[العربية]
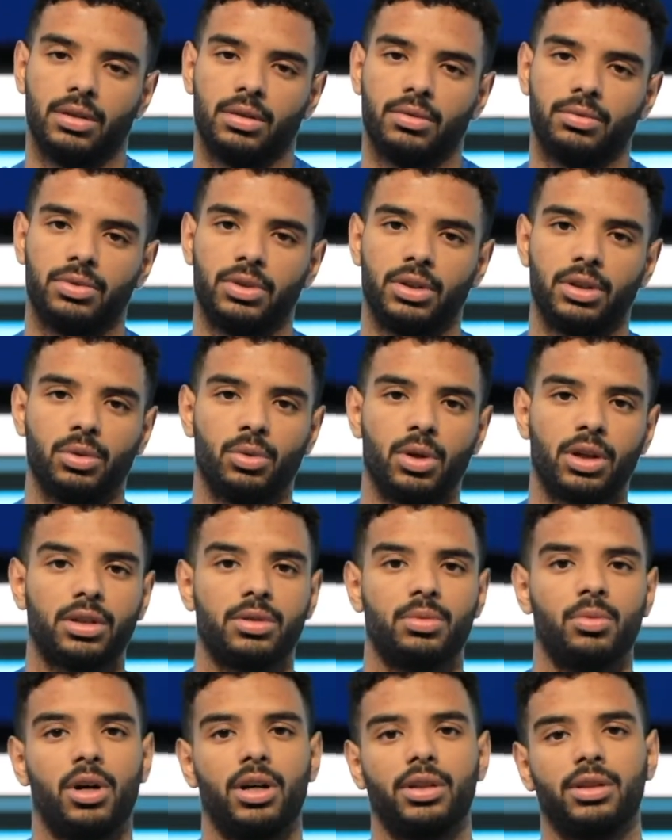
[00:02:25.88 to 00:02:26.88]
في
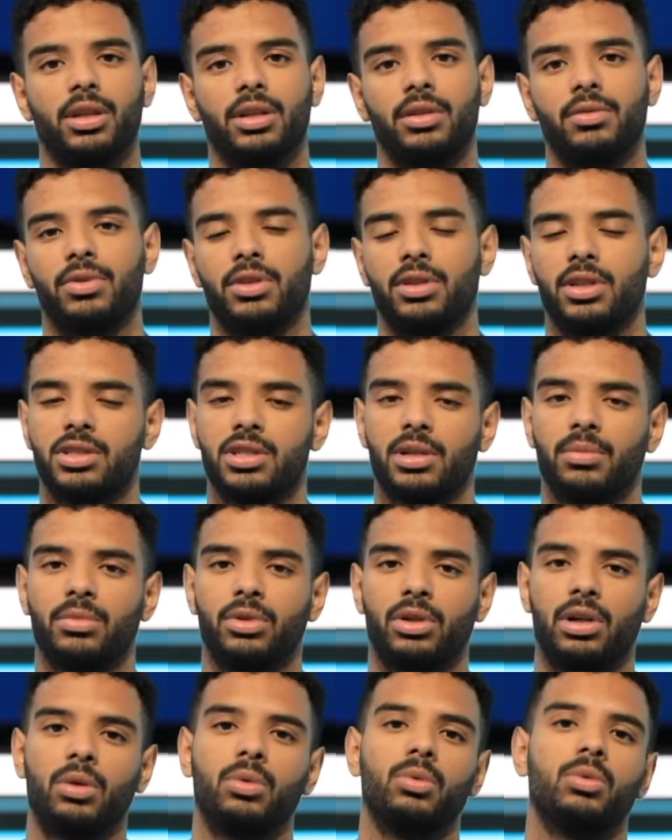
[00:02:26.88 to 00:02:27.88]
وقت محدد في
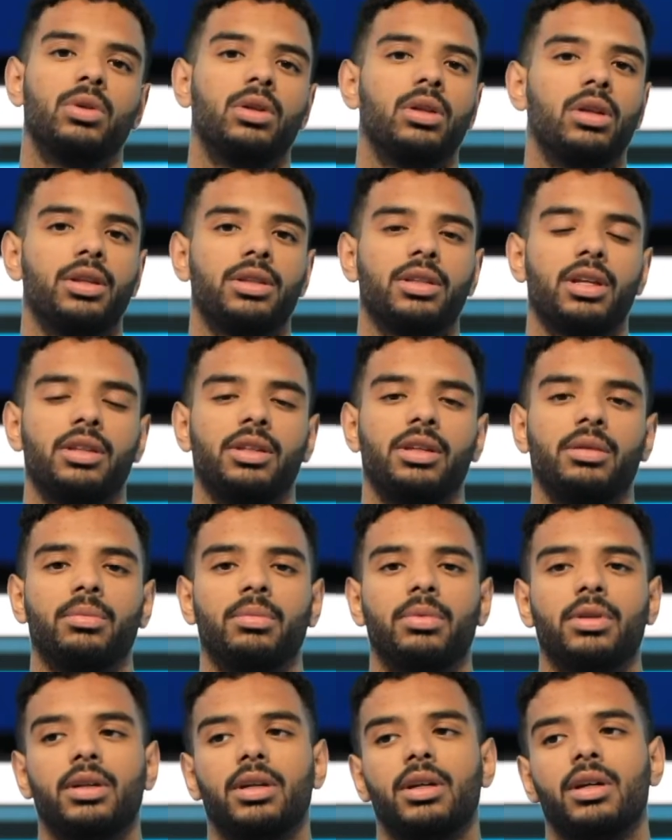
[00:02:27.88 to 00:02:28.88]
التجمع او التدريب
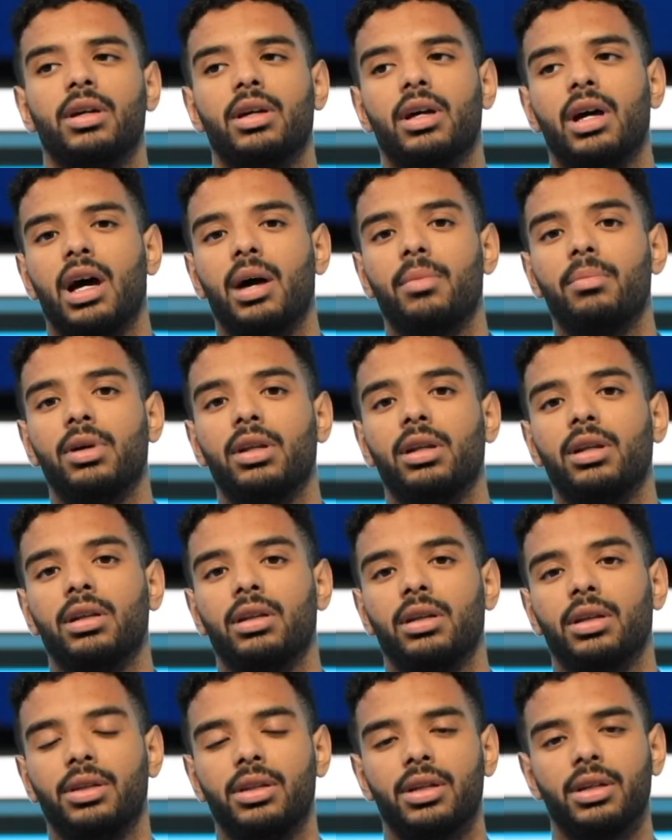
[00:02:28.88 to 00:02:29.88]
اما
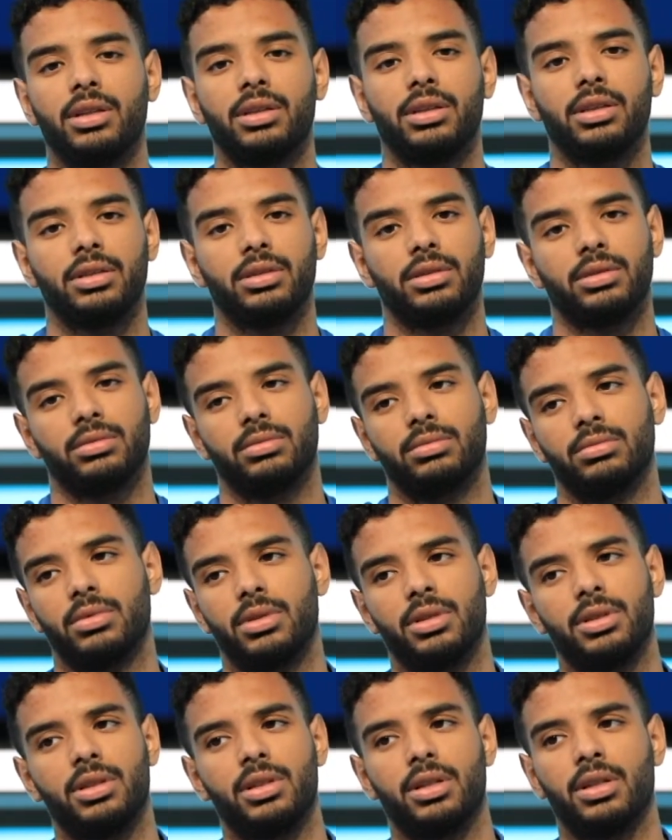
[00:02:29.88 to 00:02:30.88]
النادي
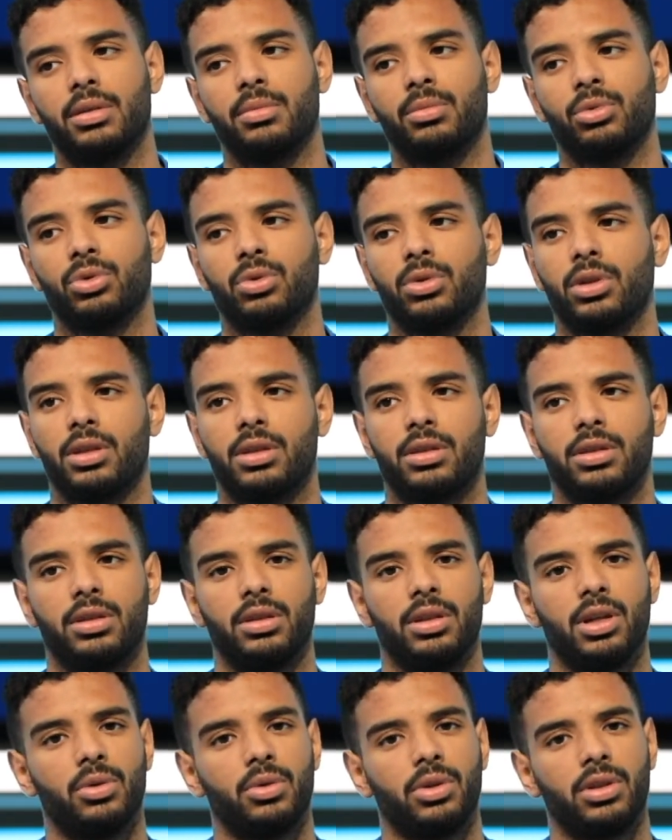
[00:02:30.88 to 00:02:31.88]
عنده بطوله
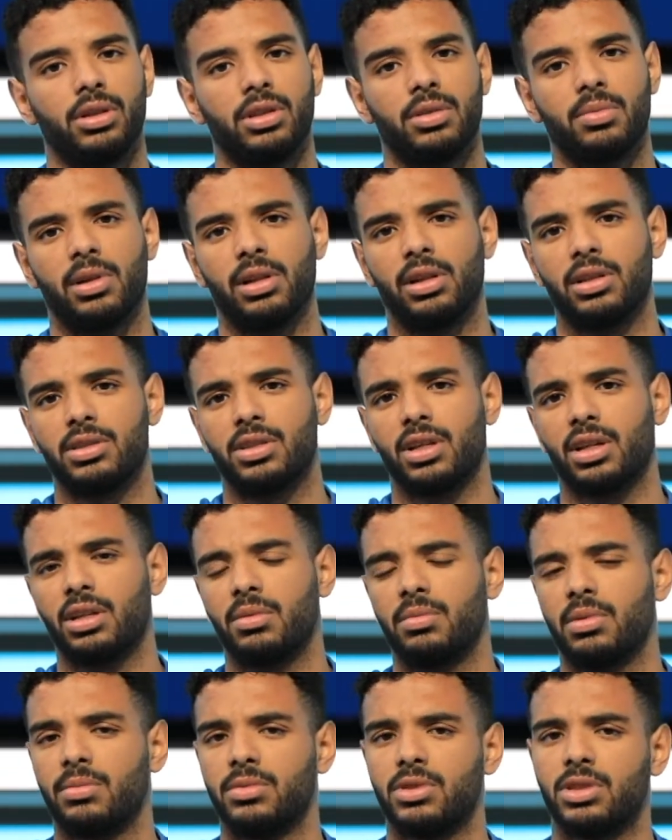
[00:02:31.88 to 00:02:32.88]
الدوري تبلش
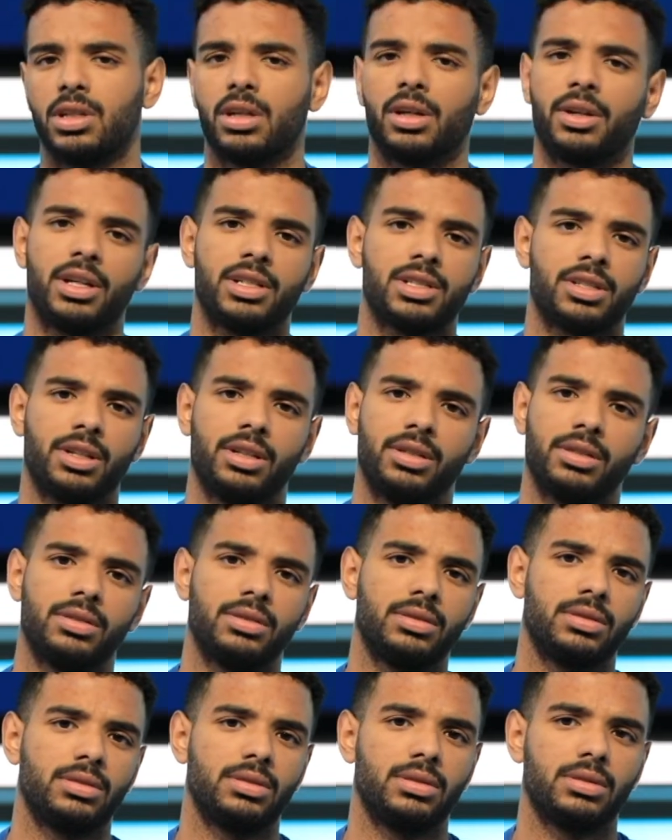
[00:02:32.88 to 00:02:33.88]
تقريبا من شهر عشرة
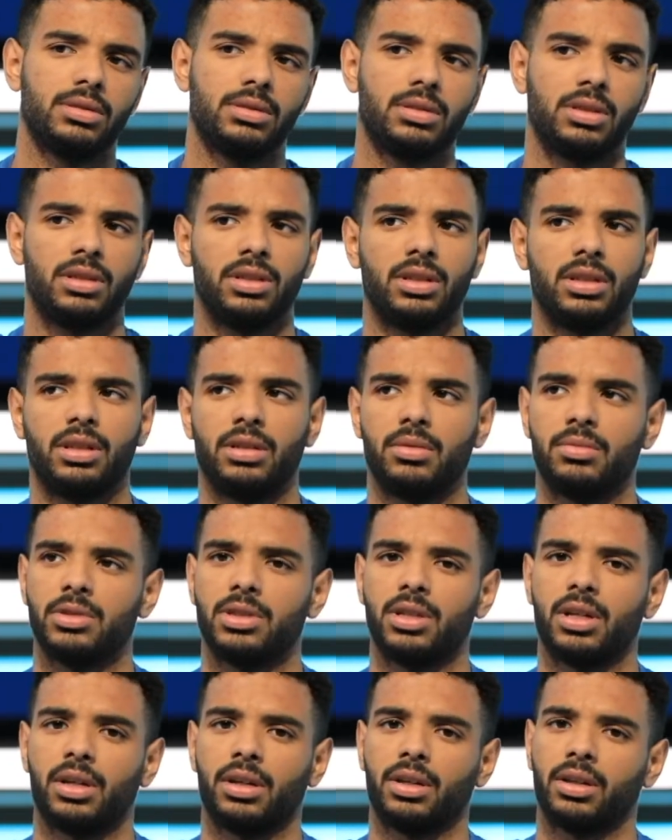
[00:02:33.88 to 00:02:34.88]
تنتهي
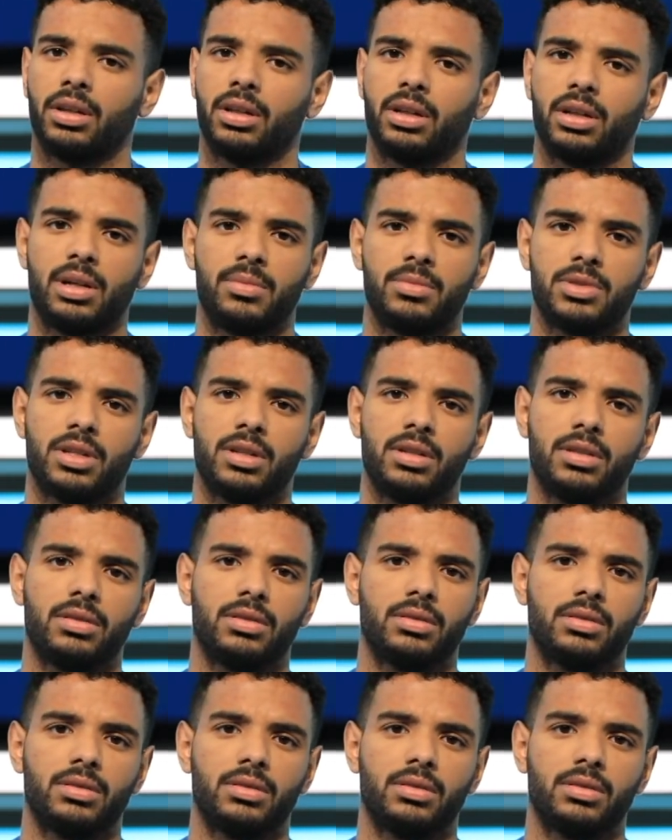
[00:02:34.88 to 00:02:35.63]
بشهر خمسة